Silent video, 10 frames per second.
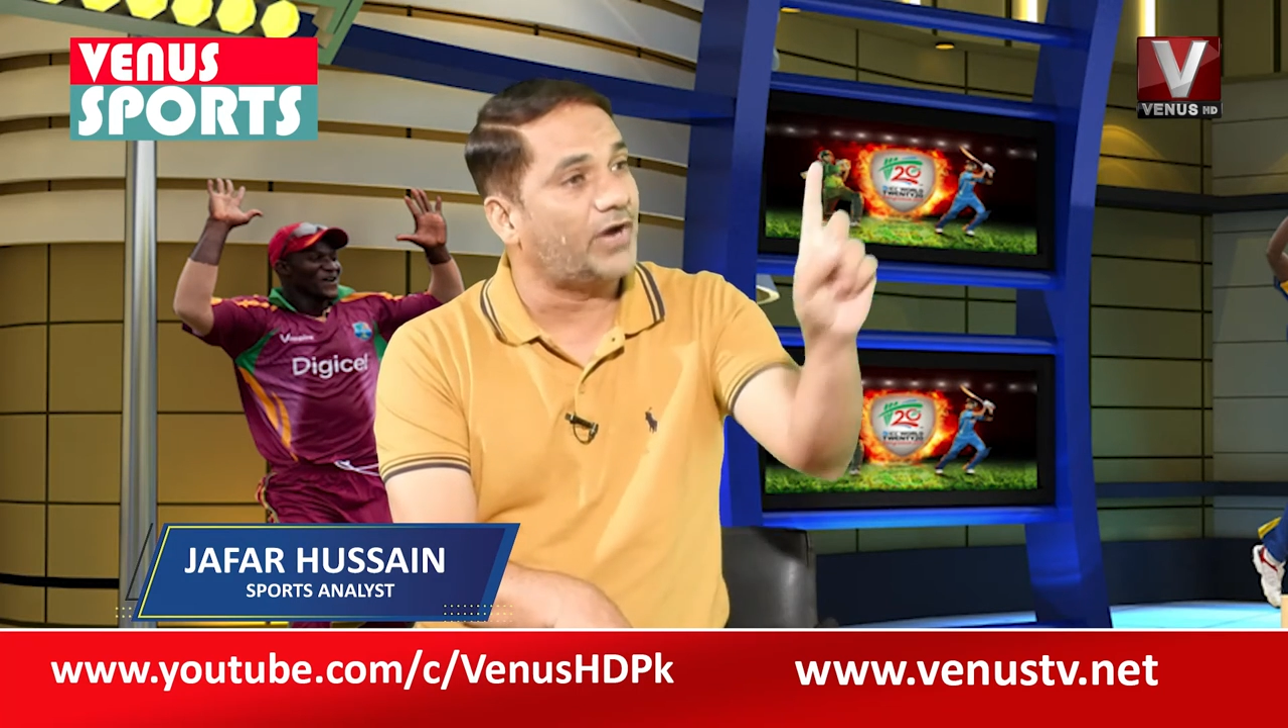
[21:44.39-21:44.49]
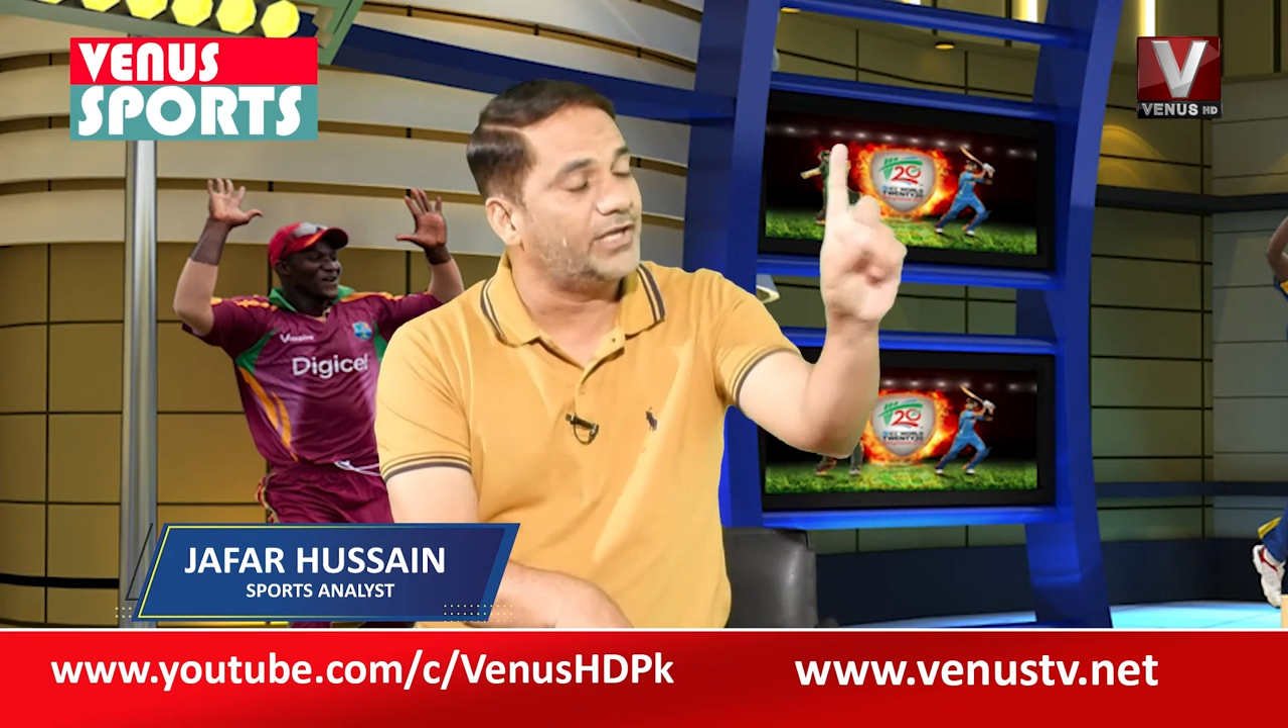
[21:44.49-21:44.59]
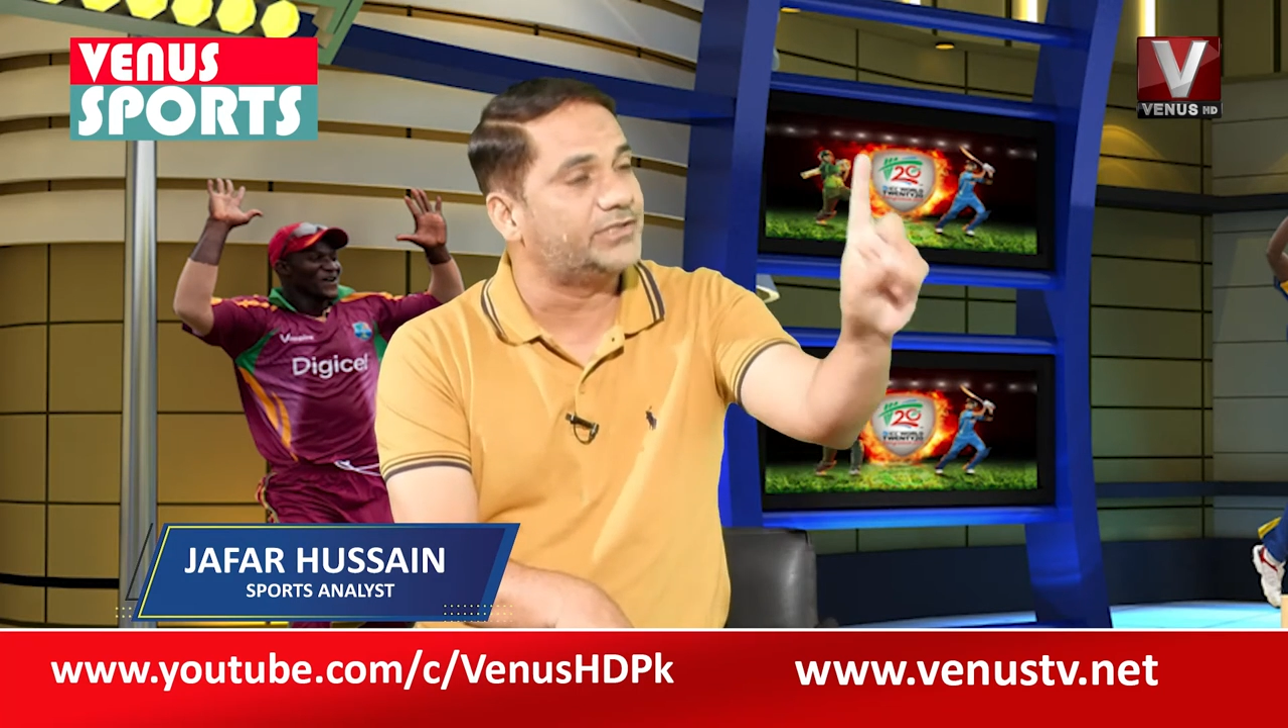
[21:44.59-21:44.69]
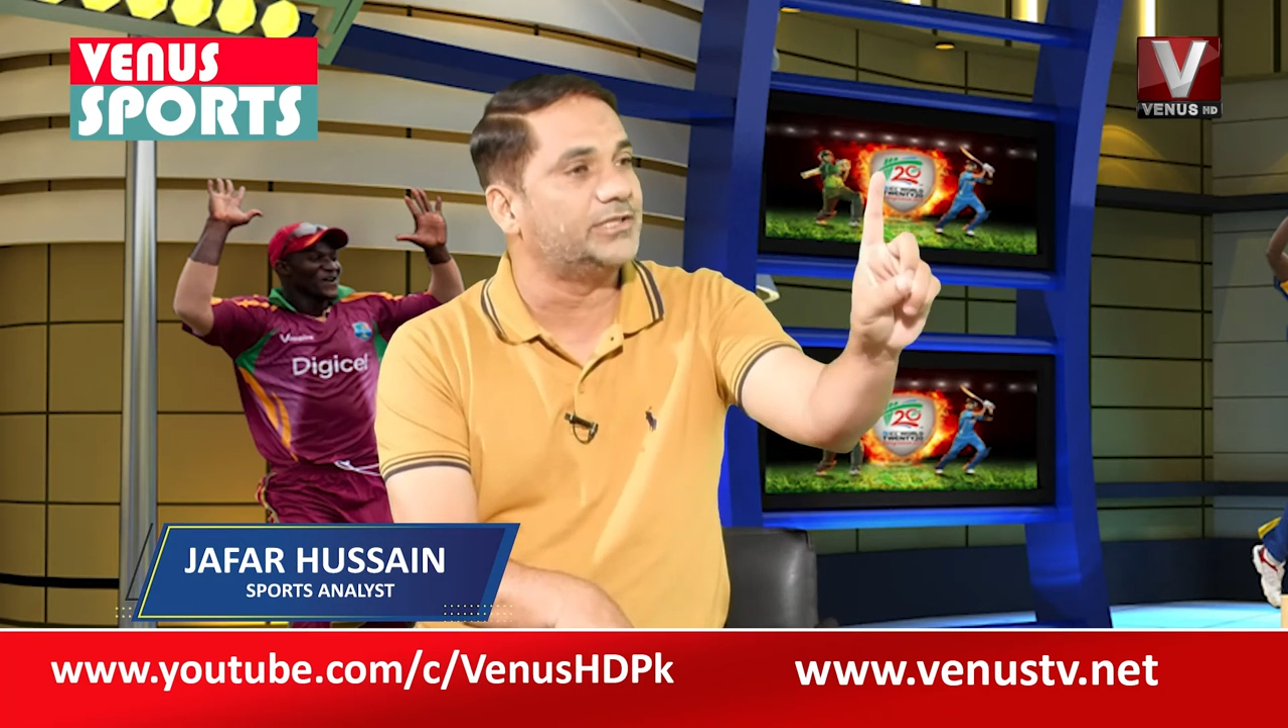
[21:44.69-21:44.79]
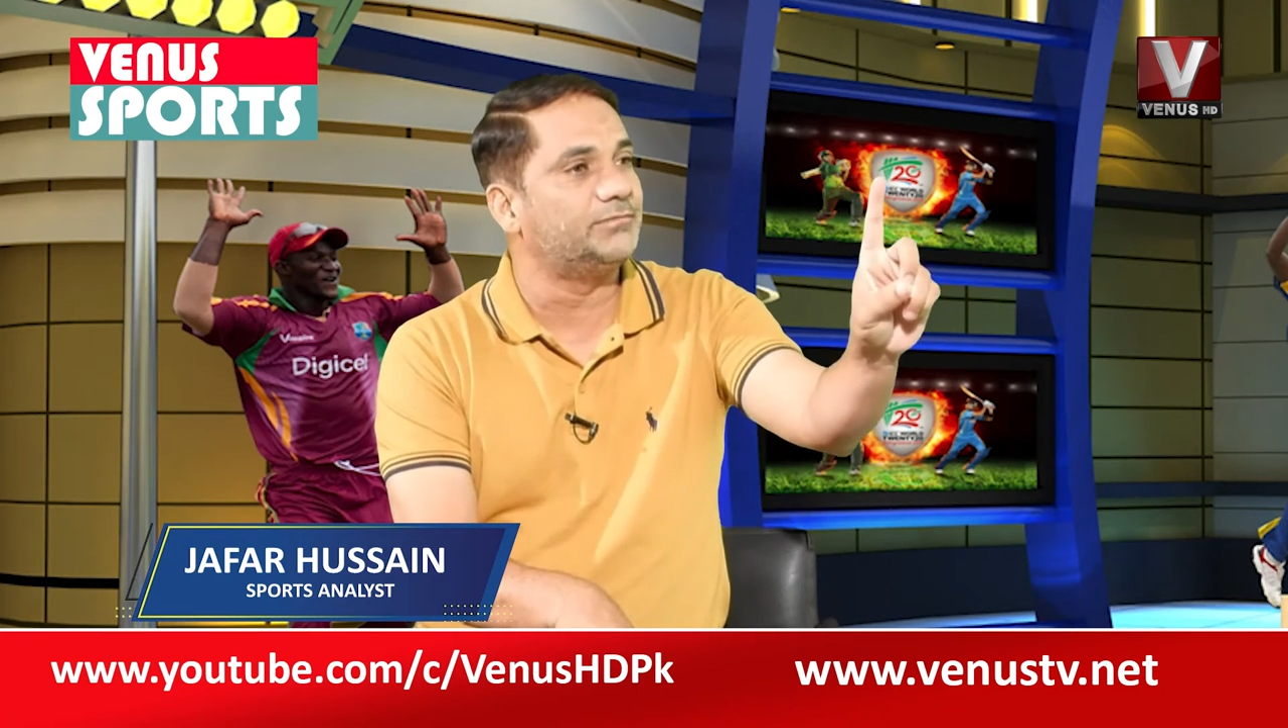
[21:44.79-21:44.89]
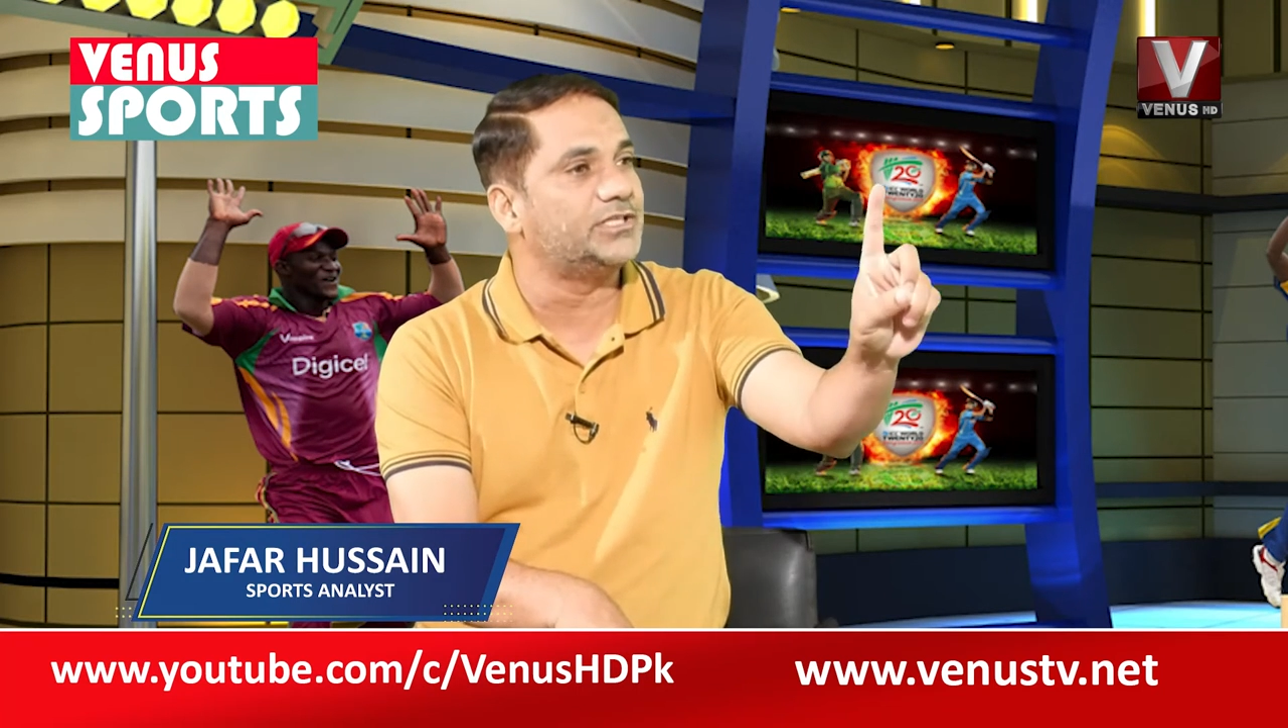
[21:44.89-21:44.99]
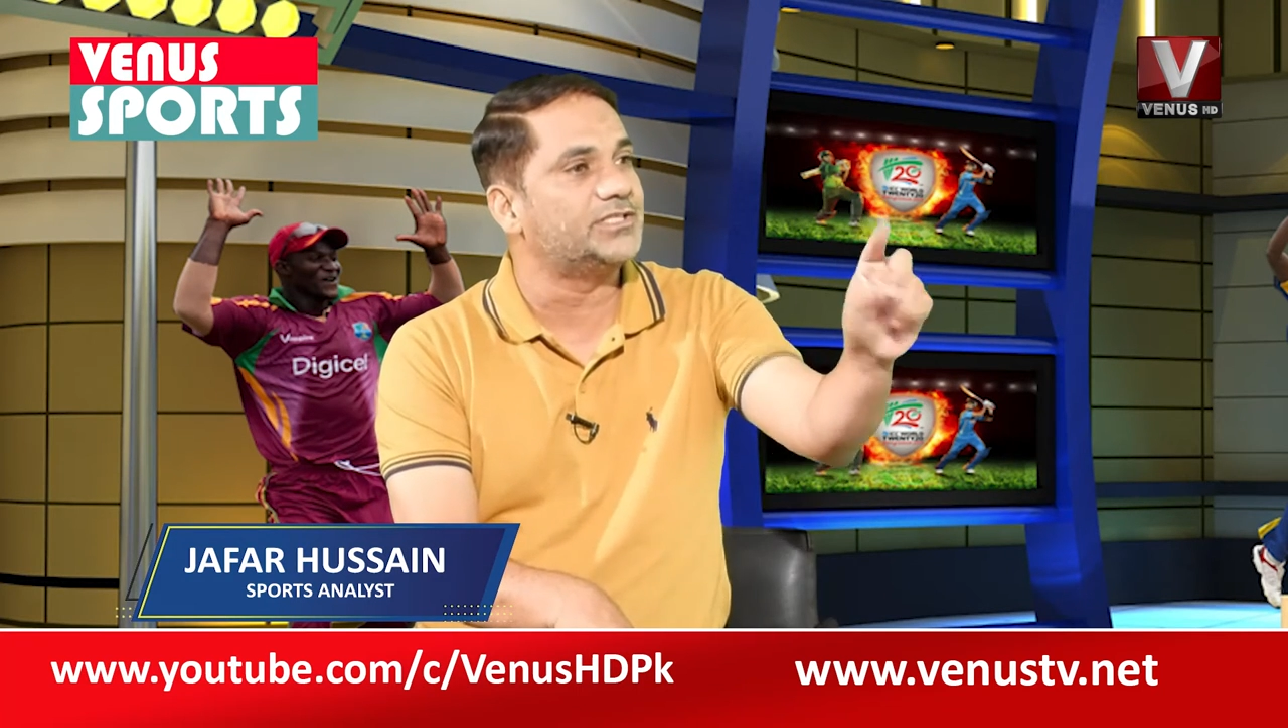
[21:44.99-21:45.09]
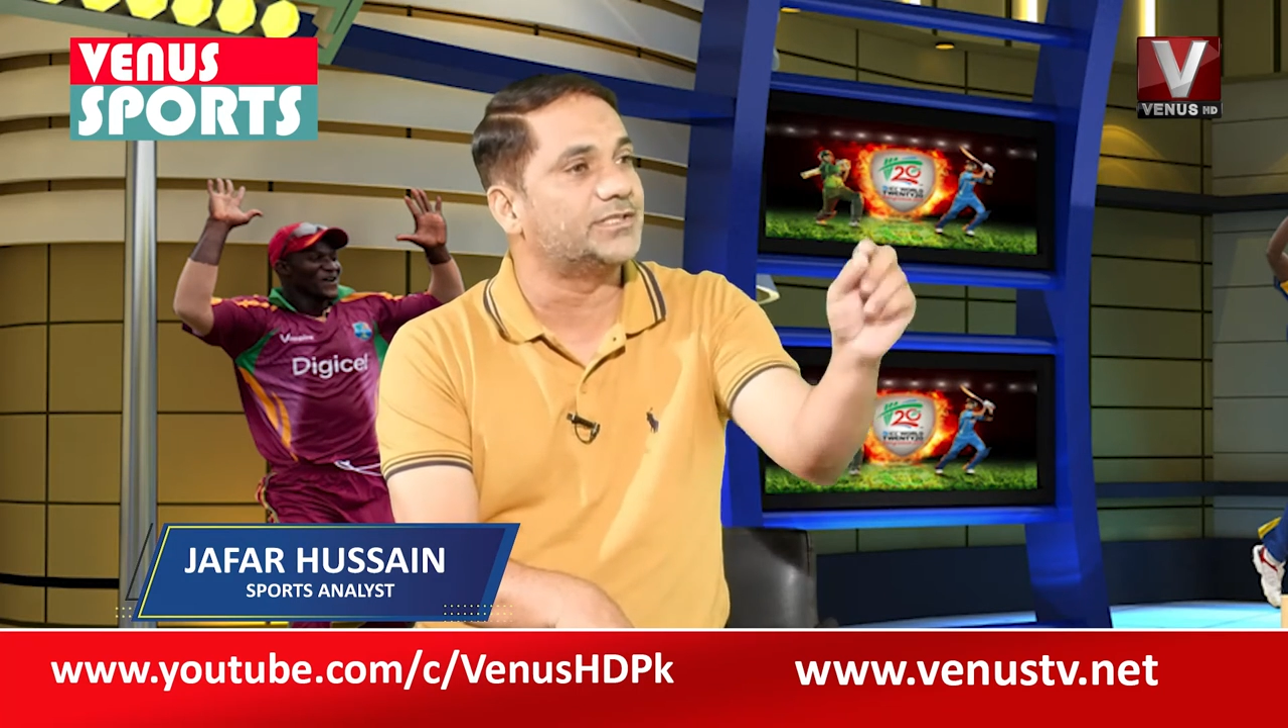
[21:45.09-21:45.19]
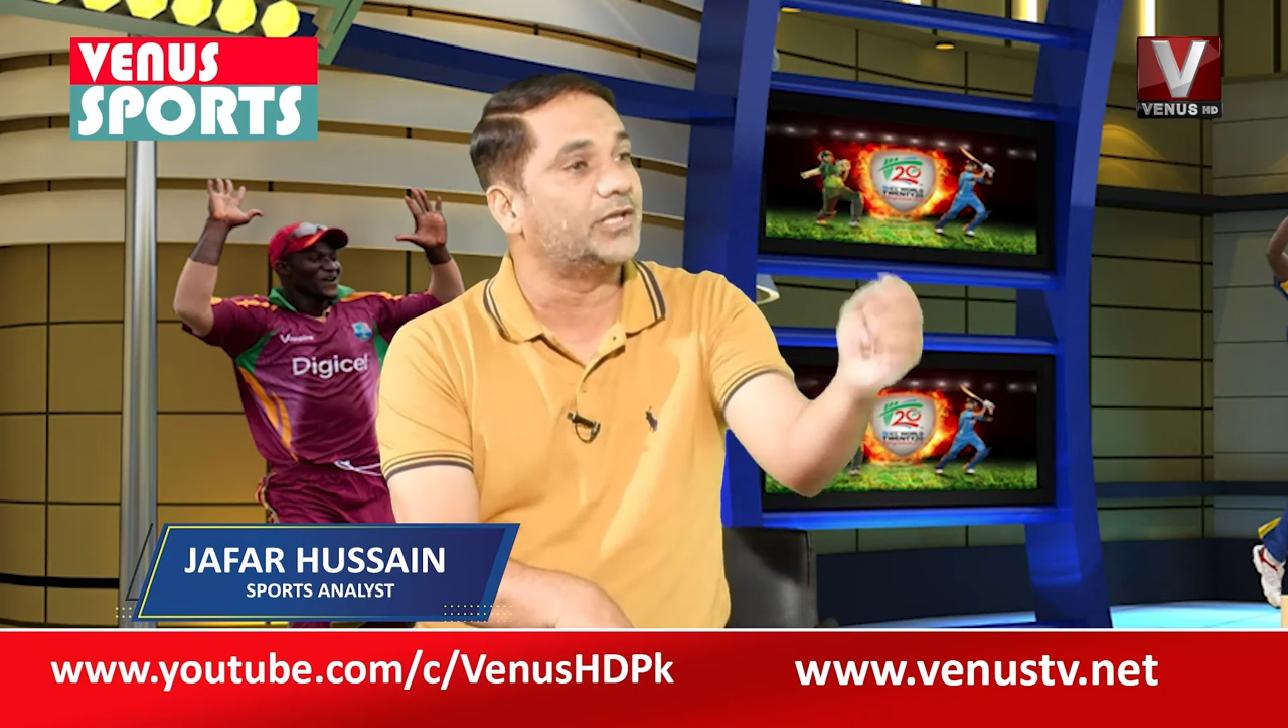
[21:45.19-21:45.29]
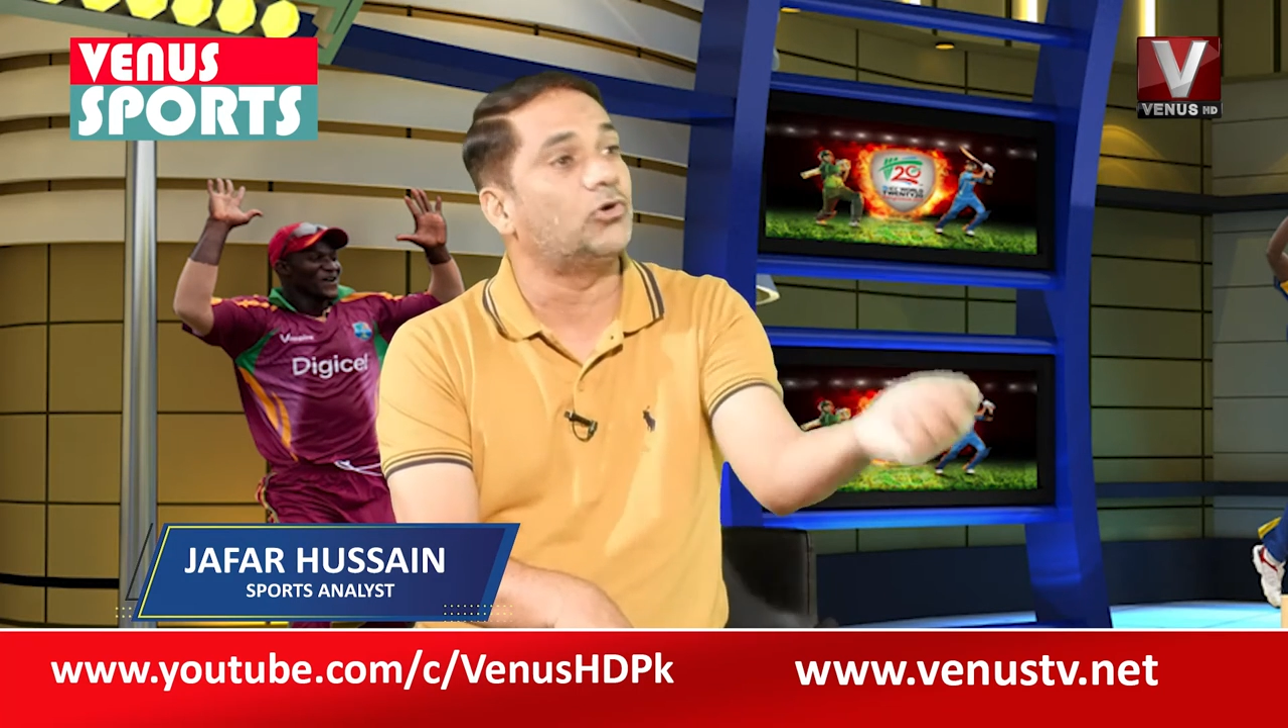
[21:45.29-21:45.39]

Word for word: वाहिद टीम थी जिसने